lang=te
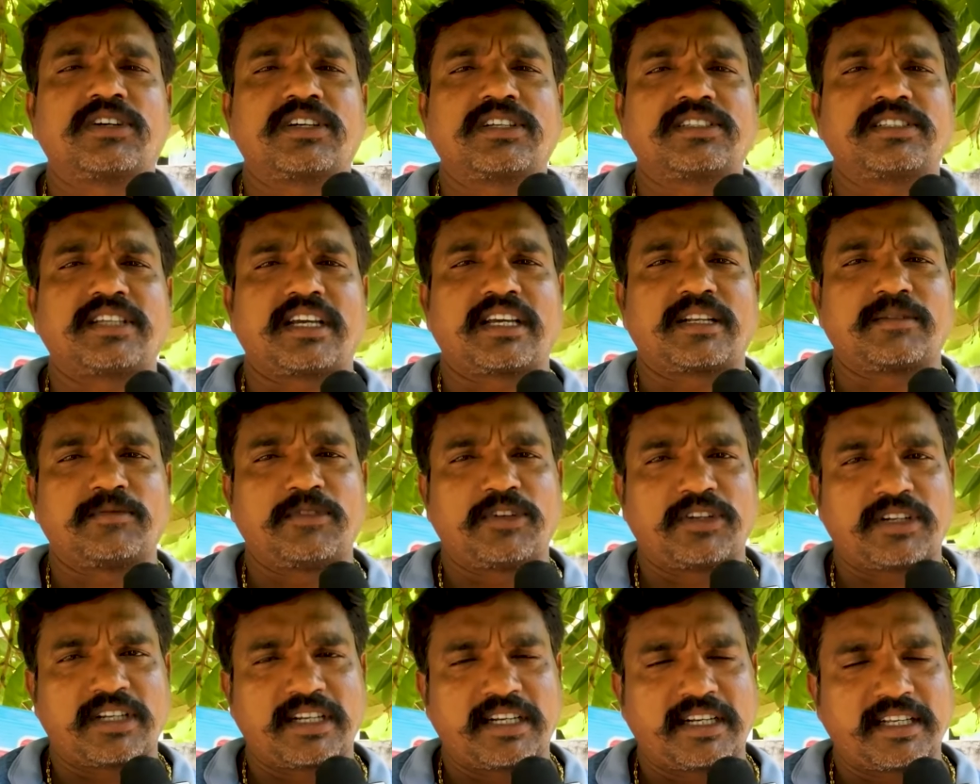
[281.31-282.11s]
ఒక్క
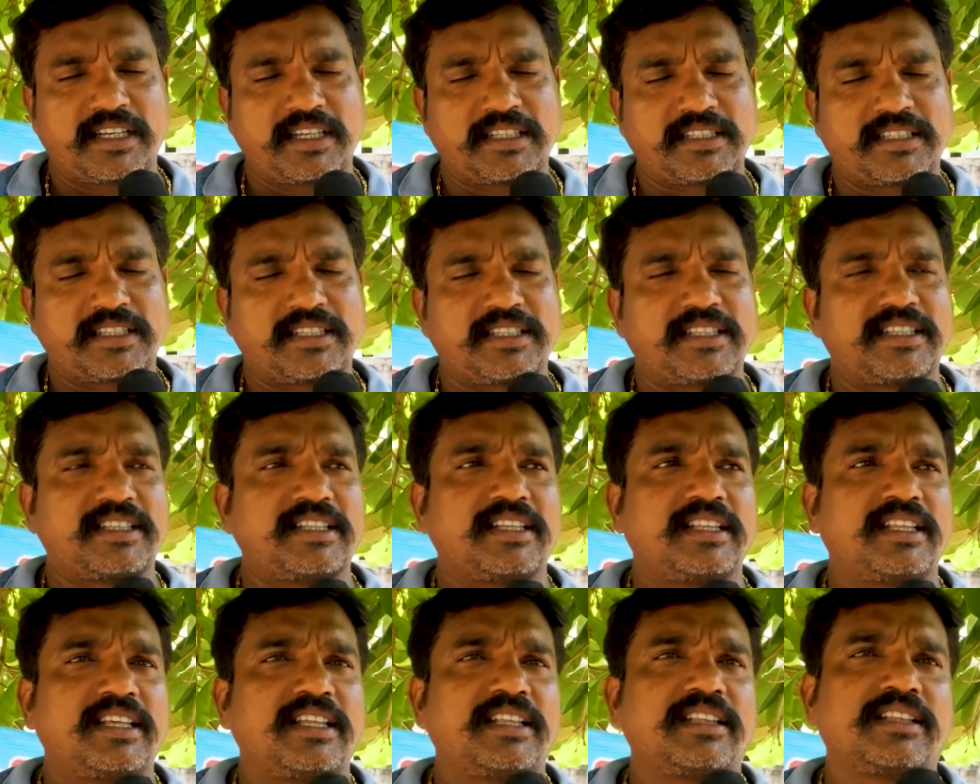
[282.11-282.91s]
జగన్మోహన్ రెడ్డికే
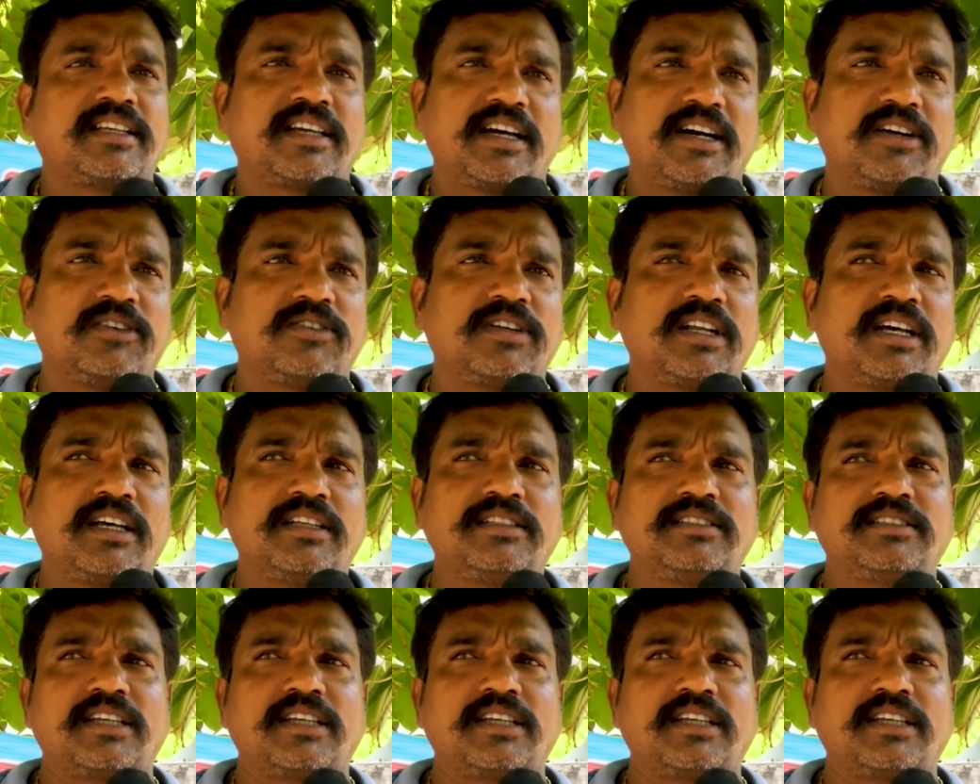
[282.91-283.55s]
చెందింది అదే కావున